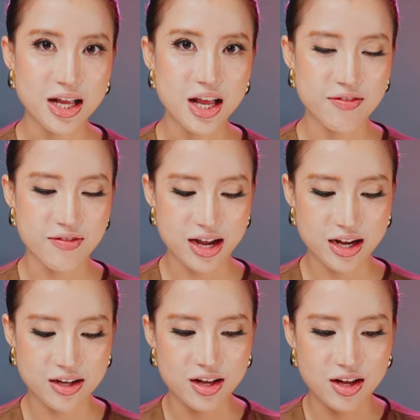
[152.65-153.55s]
Và
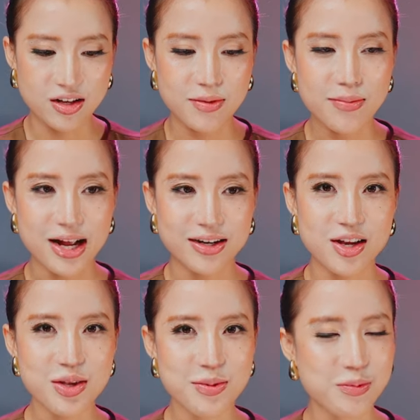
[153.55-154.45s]
các bạn nếu như
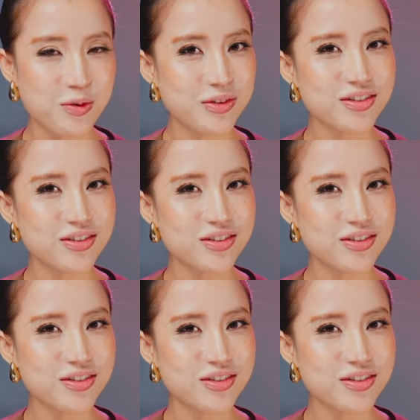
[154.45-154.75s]
mà muốn